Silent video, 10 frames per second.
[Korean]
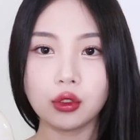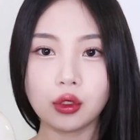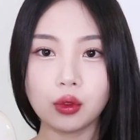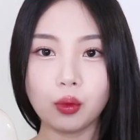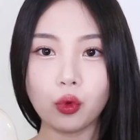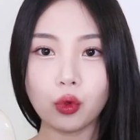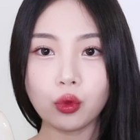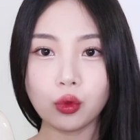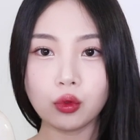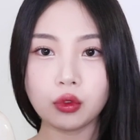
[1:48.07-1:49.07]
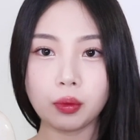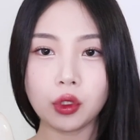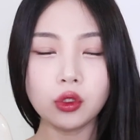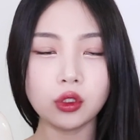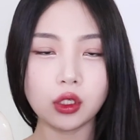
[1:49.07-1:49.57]
저는 목욕용
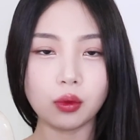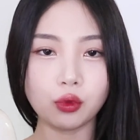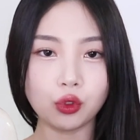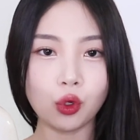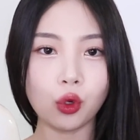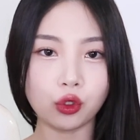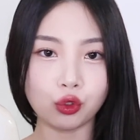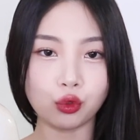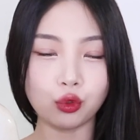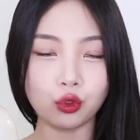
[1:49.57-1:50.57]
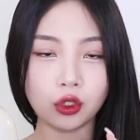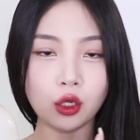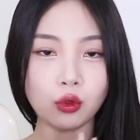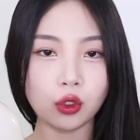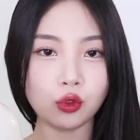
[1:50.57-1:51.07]
스펀지에 묻혀가지고 사용을